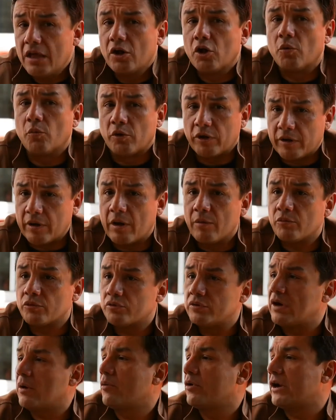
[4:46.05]
como llevábamos
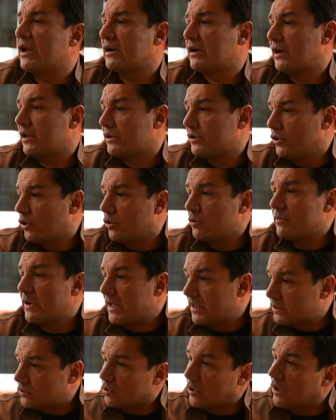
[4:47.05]
una buena relación,
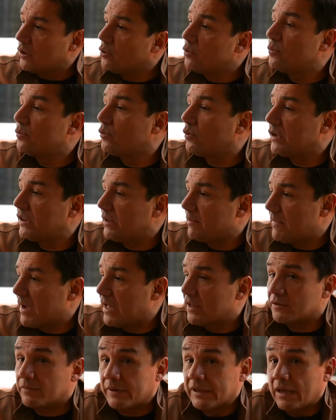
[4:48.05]
maestro-alumno y
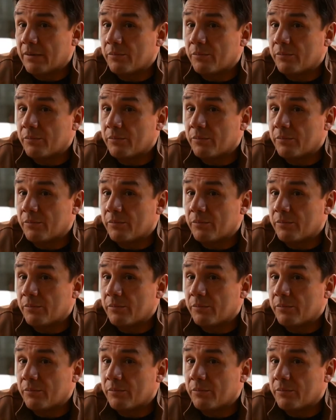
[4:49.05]
demás, veía